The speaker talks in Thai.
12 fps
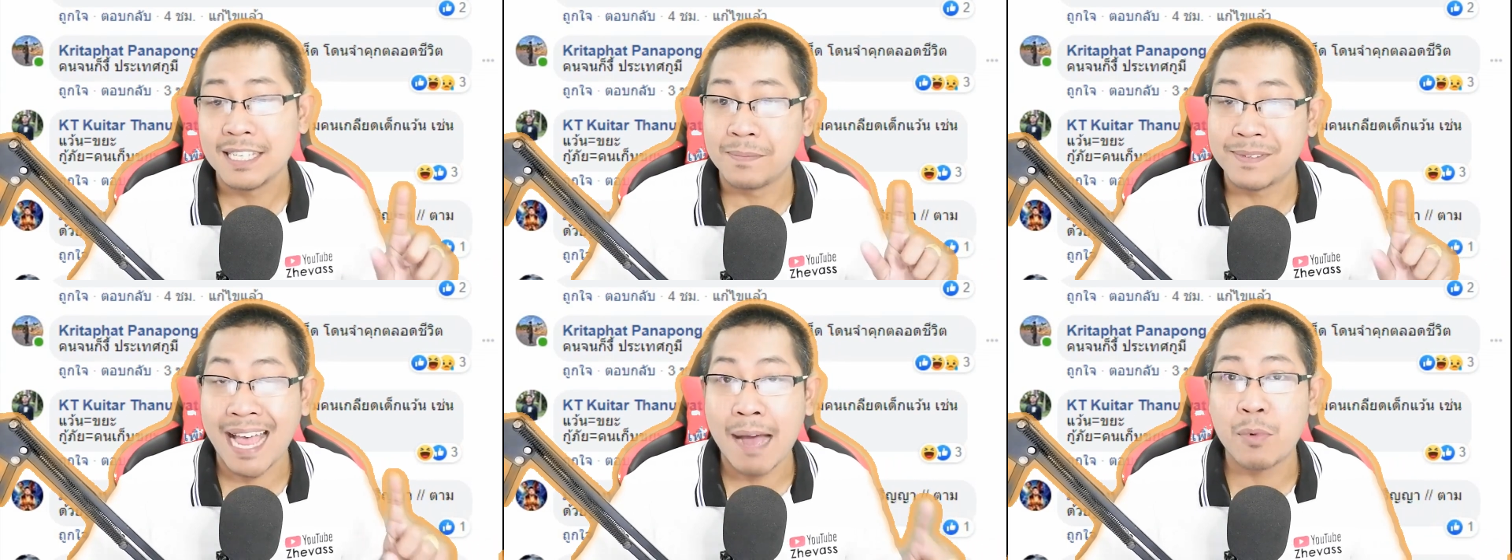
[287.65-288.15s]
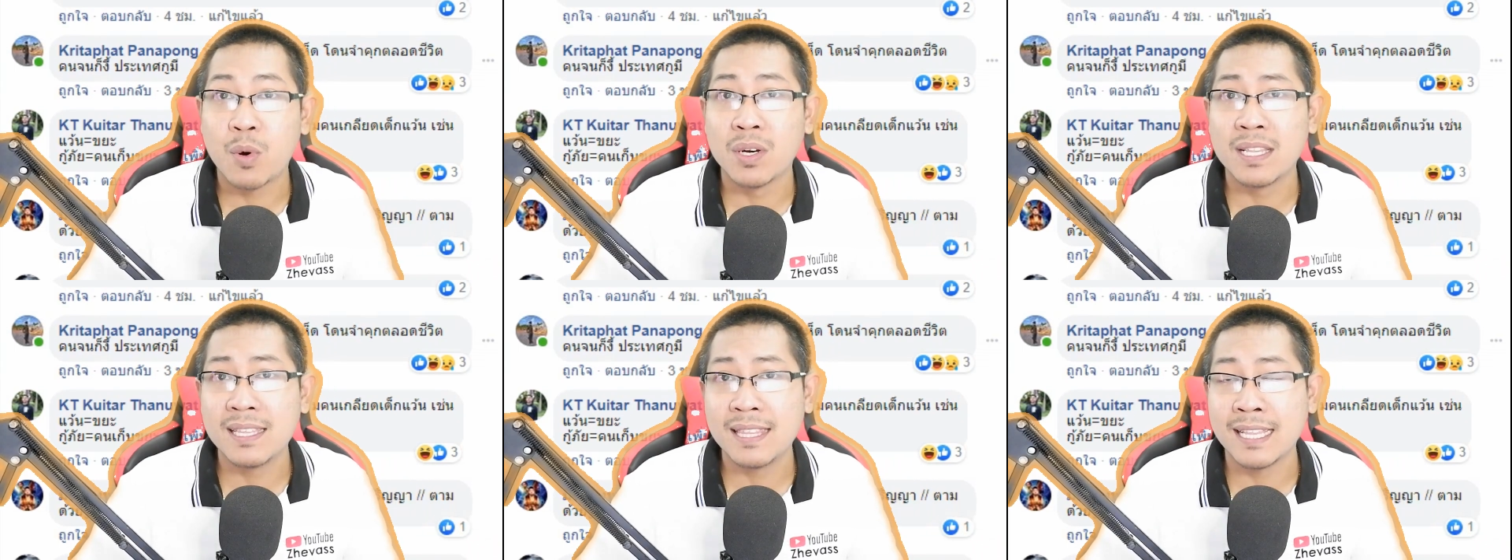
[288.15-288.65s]
13 ค
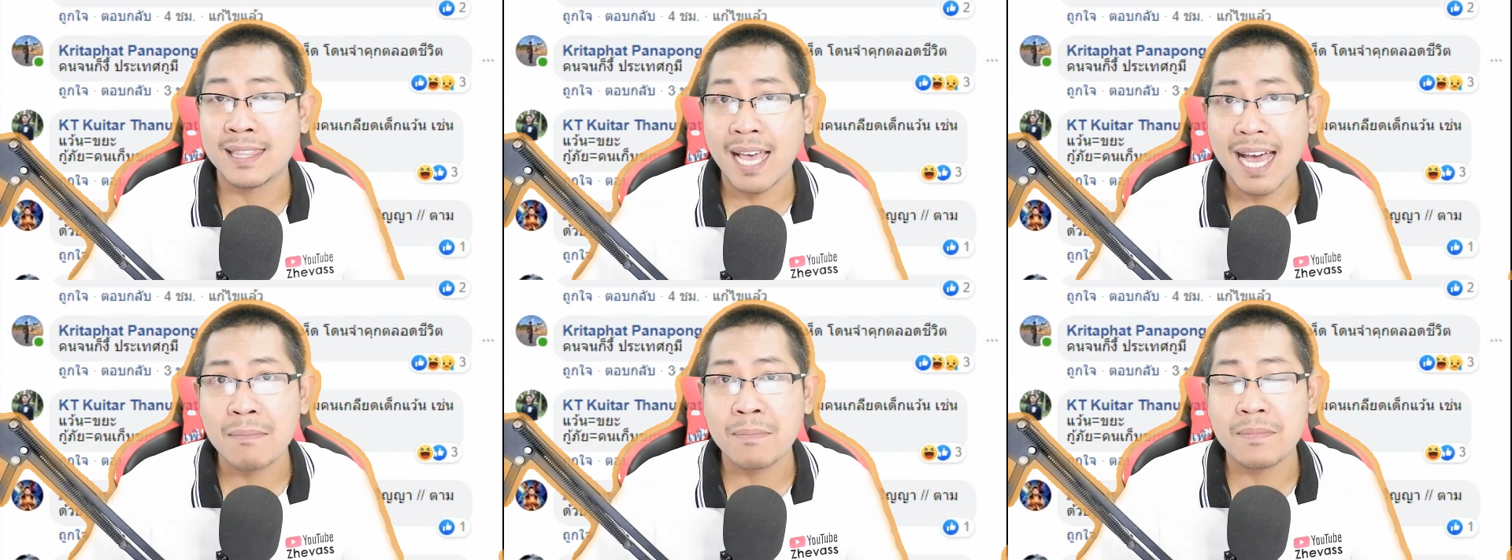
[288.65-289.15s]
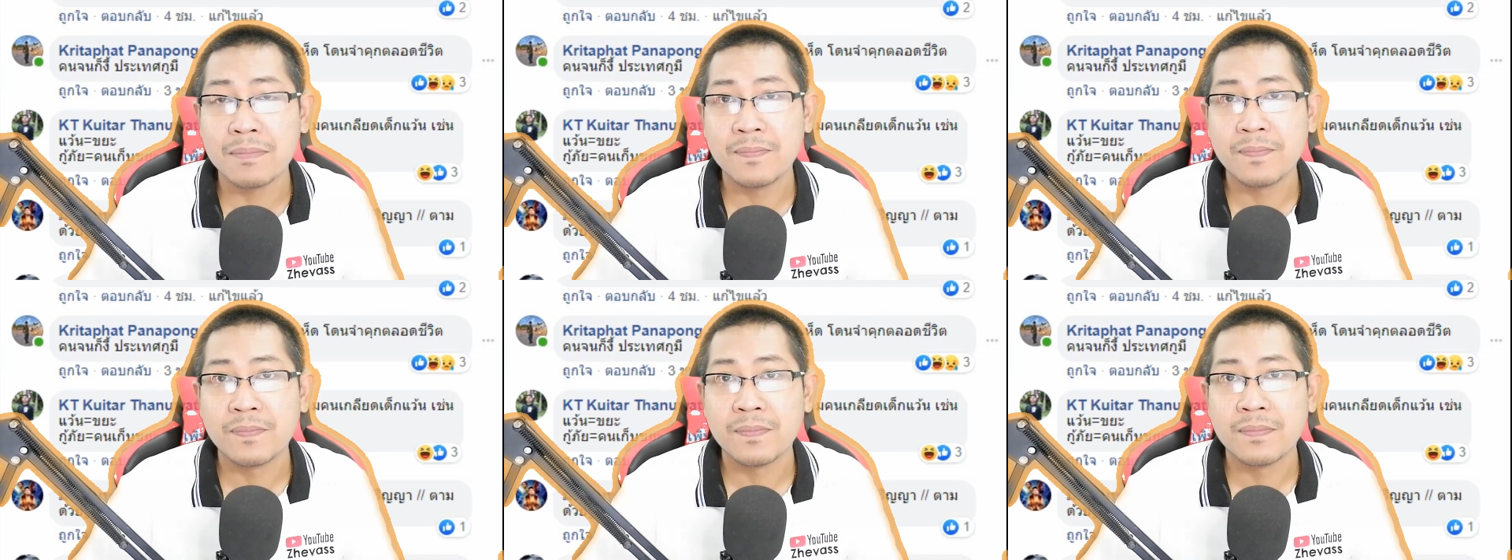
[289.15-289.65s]
นที่ติด
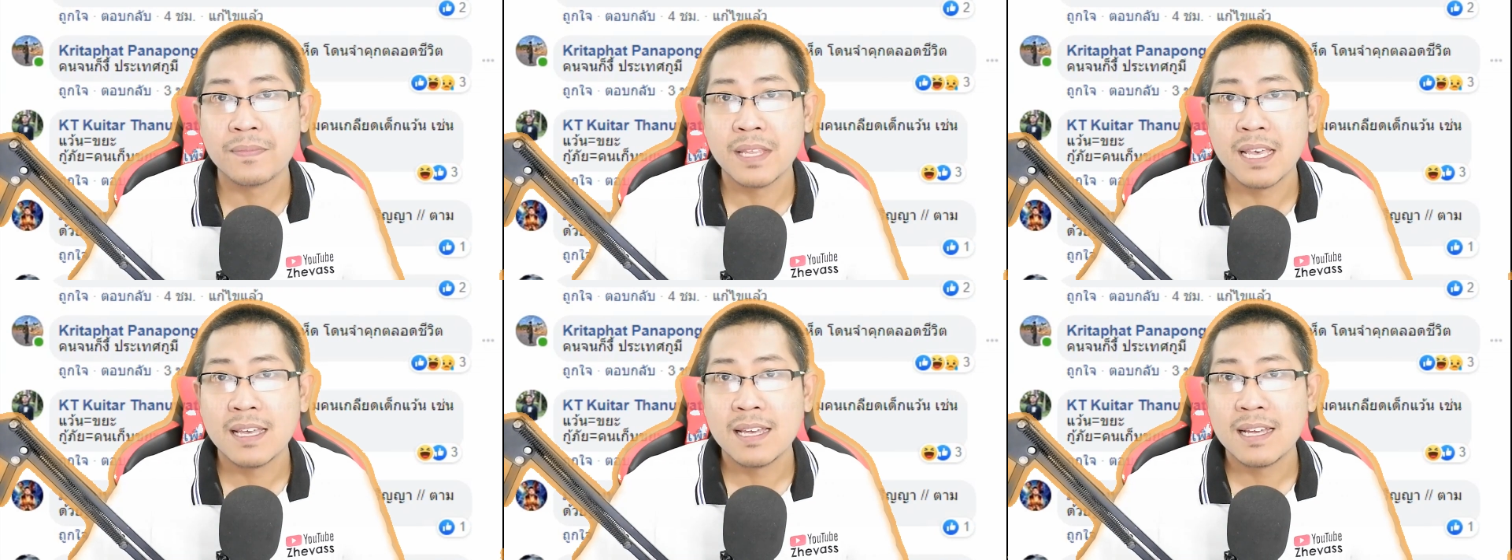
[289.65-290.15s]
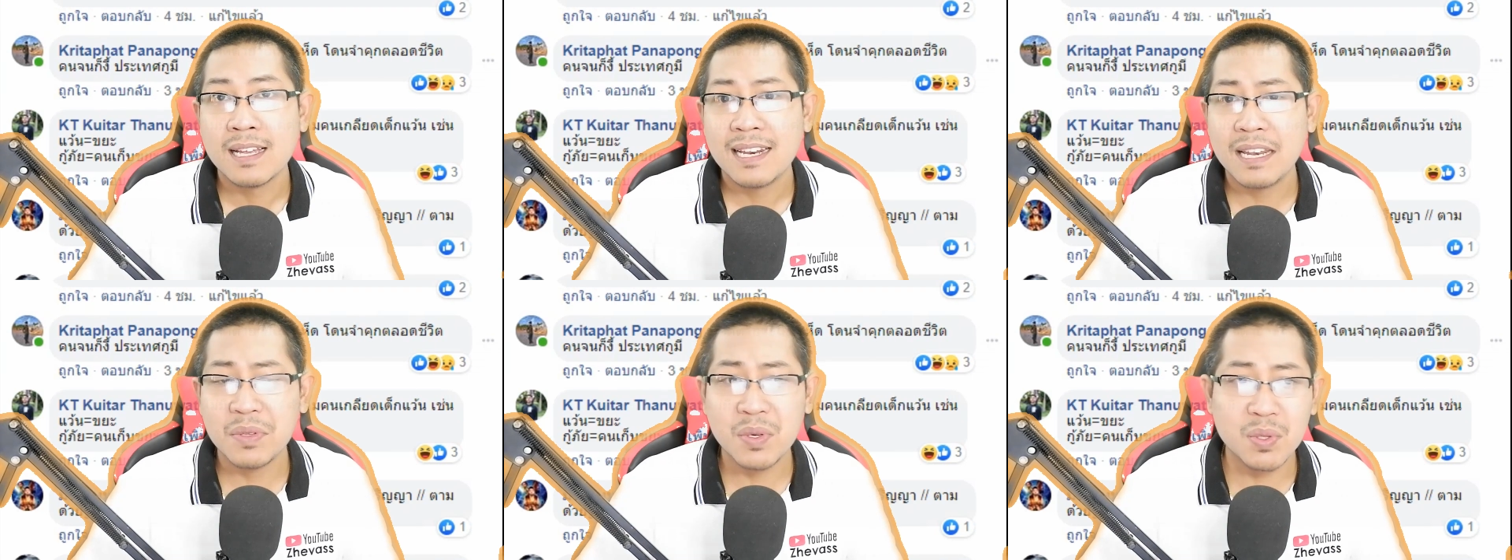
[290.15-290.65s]

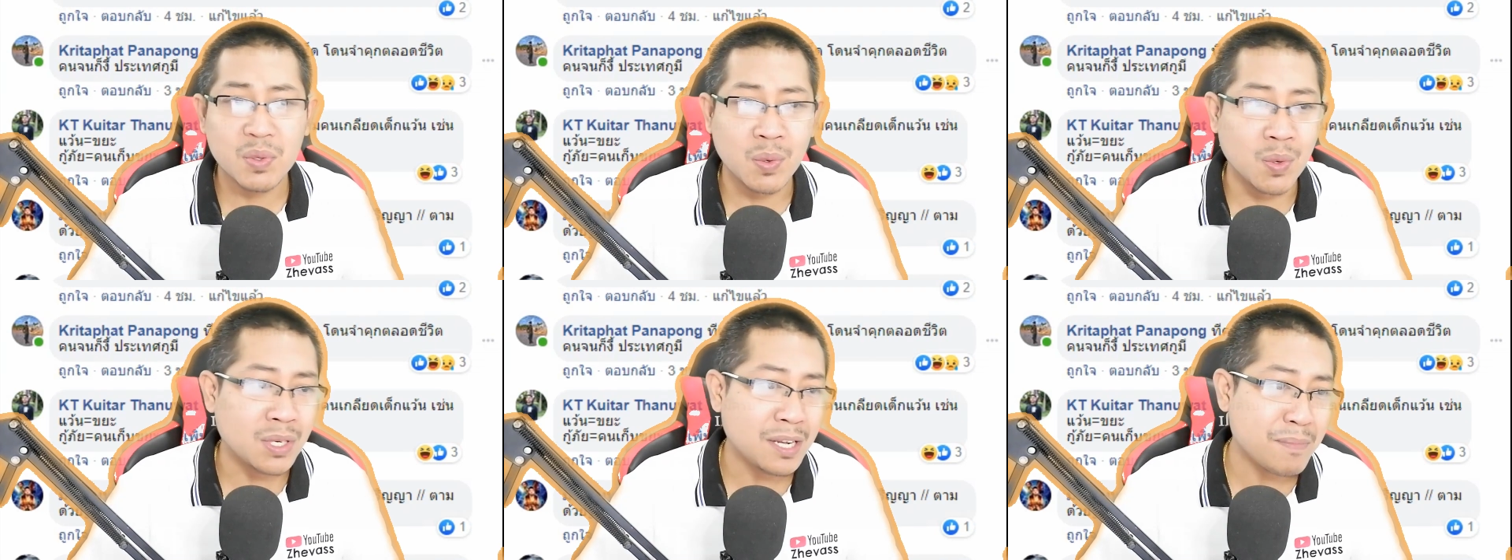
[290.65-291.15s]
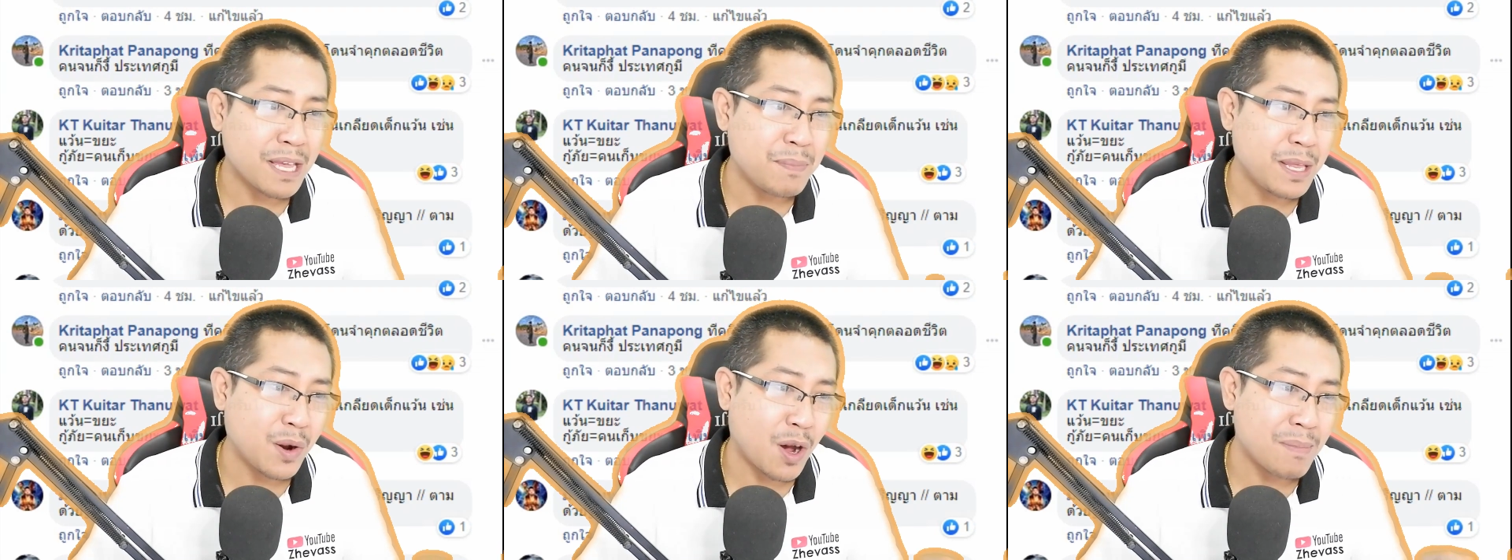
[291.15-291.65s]
ถ้ำแล้วจู่ๆทำไม
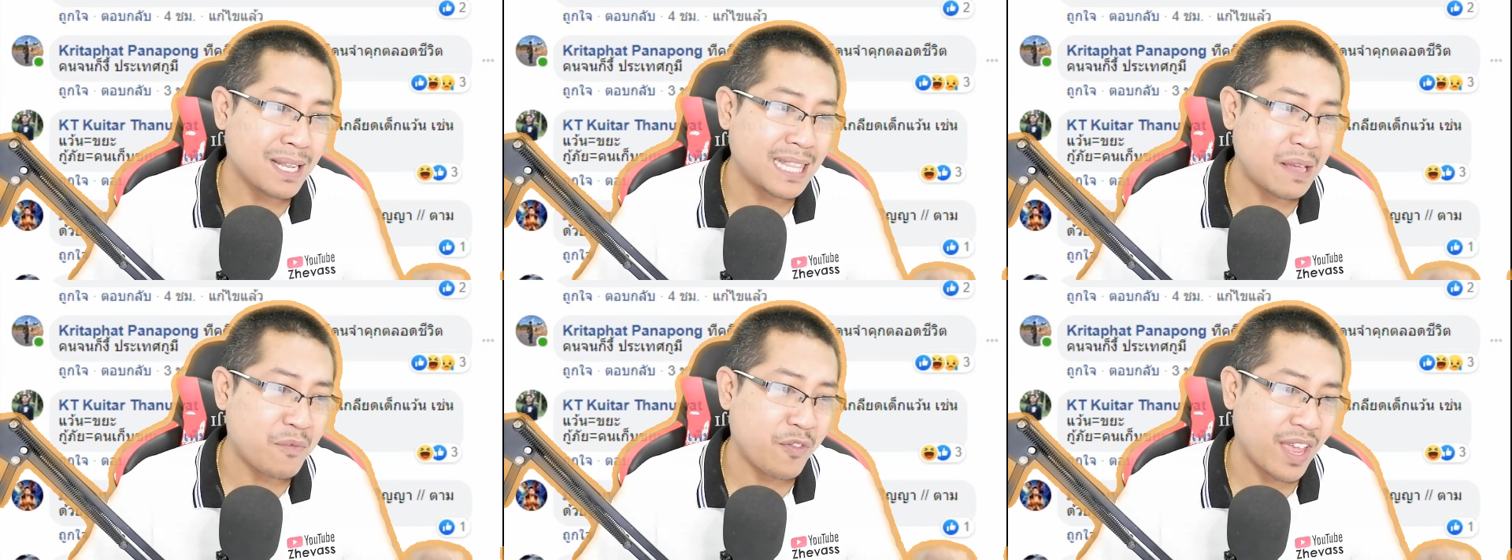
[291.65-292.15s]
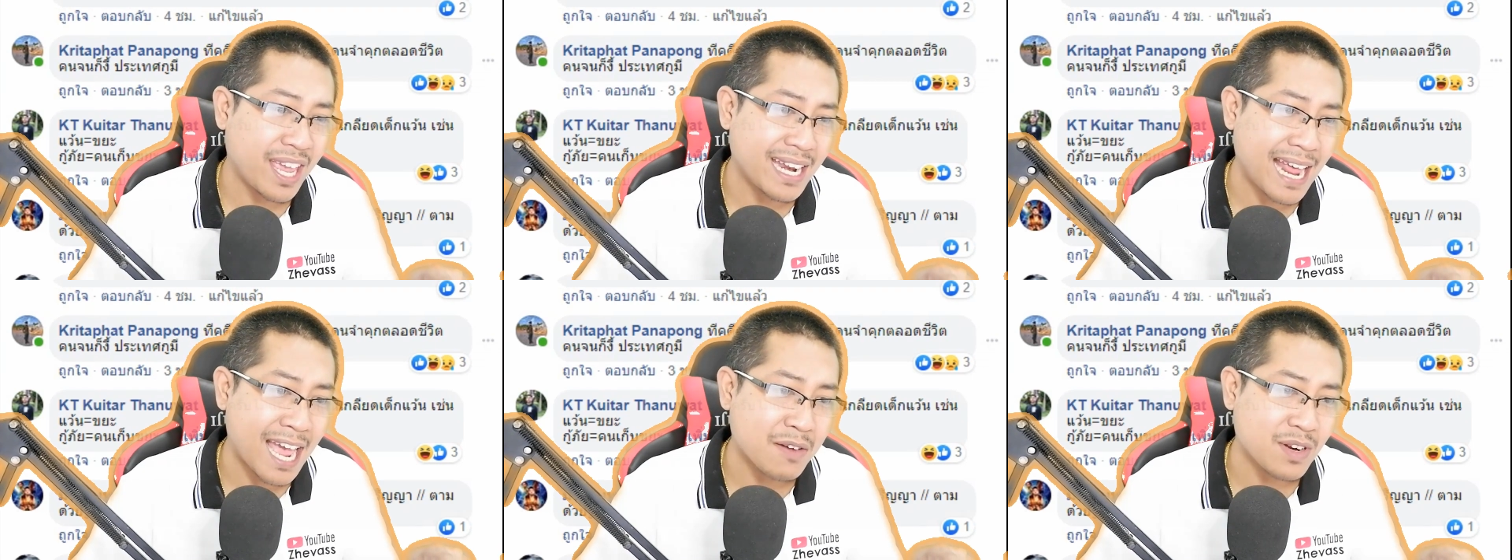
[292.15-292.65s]
พี่ดอมมันเต็มเฟซ
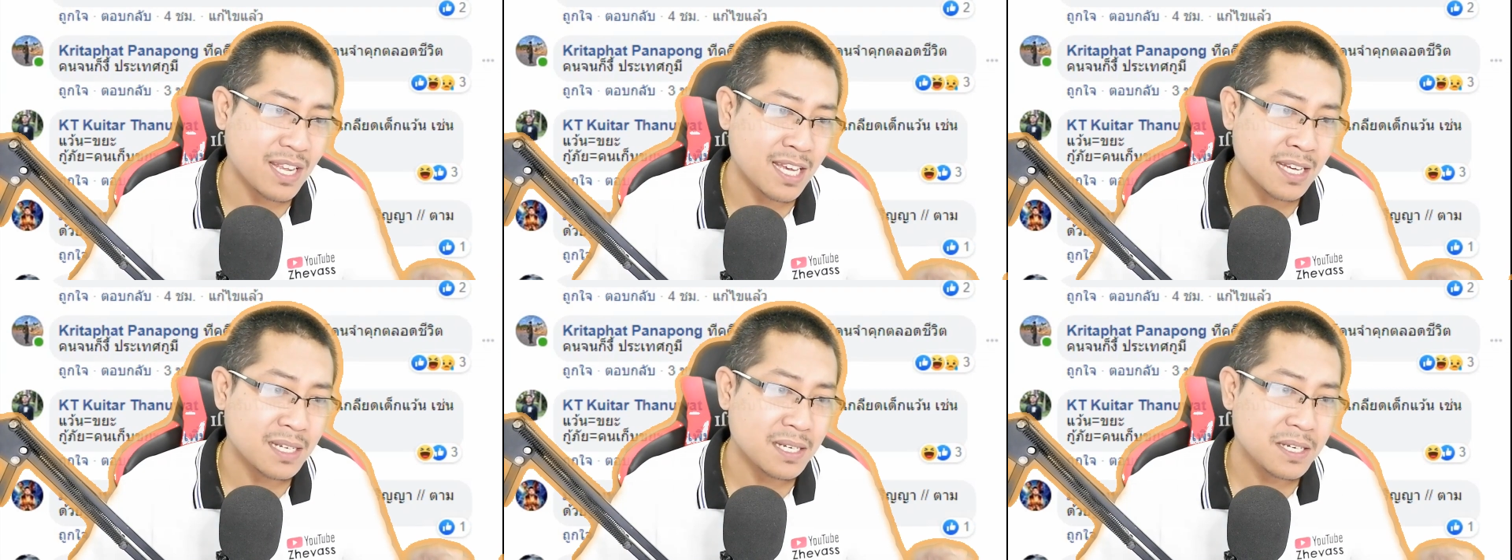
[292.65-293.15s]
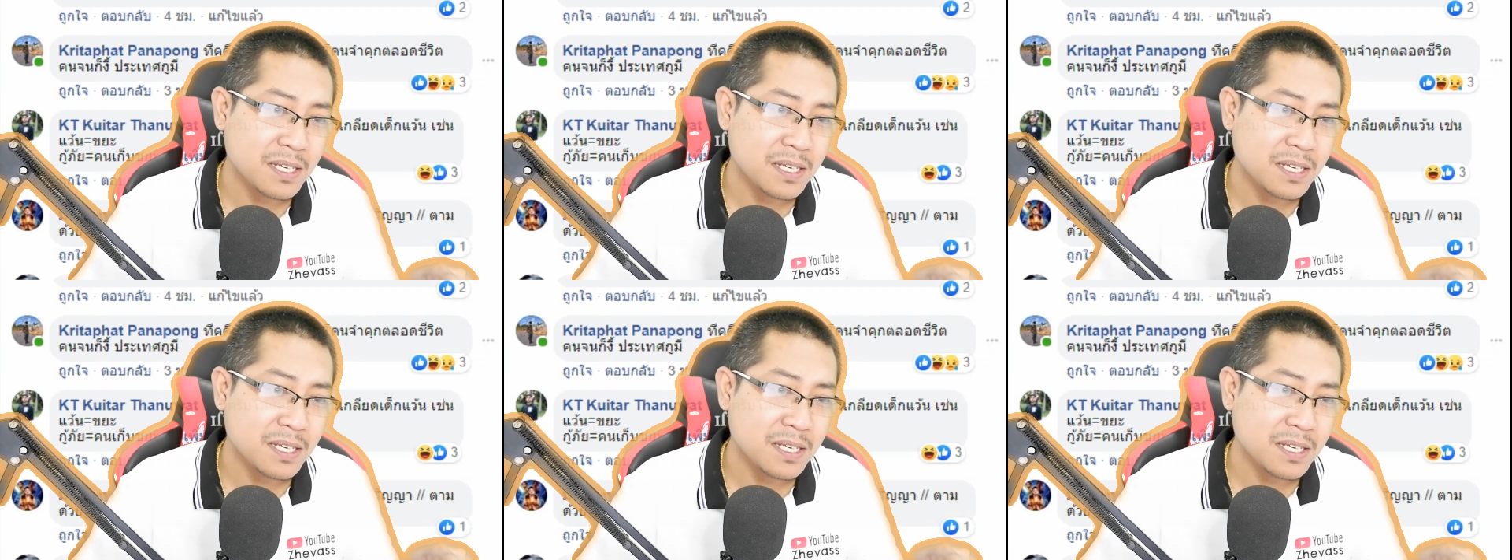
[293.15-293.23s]
ได้วะเนี่ย